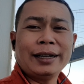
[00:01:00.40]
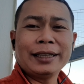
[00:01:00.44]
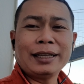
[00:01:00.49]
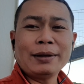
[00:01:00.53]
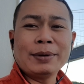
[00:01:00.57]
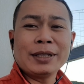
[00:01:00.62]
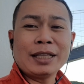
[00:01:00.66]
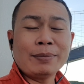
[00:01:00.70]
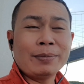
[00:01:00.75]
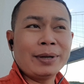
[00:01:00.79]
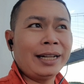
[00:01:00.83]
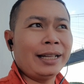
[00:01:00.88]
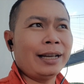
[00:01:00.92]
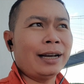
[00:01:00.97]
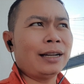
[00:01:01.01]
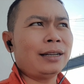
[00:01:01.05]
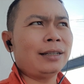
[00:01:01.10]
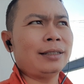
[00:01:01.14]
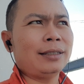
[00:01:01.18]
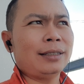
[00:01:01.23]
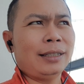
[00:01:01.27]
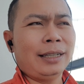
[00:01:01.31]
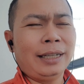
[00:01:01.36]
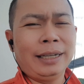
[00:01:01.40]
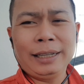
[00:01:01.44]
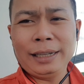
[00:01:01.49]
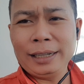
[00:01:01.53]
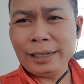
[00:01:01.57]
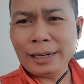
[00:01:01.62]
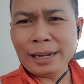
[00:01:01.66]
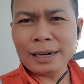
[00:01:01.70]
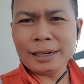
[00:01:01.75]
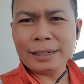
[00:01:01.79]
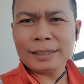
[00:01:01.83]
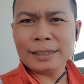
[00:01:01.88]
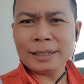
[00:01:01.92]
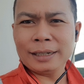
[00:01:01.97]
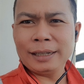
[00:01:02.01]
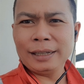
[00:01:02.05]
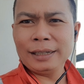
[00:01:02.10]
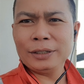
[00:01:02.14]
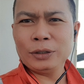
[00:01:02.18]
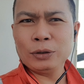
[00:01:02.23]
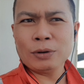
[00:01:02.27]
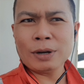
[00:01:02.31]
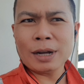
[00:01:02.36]
dan teman-teman lihat ini dari
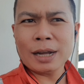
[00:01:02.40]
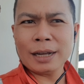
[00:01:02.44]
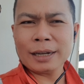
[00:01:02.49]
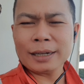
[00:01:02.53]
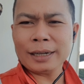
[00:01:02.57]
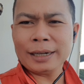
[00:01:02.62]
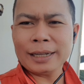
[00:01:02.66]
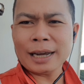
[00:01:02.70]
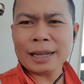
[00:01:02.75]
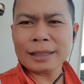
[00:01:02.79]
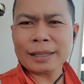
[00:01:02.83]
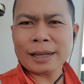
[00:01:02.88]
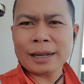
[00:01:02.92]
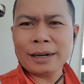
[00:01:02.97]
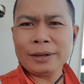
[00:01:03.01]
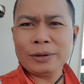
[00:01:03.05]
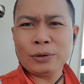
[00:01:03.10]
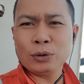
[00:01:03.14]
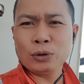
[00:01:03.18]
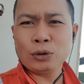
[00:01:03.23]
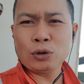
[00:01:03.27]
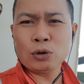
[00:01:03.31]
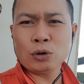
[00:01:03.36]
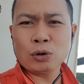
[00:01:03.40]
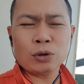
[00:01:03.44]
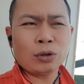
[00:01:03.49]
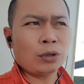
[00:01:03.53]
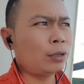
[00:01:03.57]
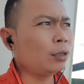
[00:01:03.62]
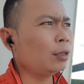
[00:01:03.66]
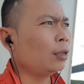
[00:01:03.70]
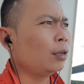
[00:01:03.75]
sini juga kelihatan untuk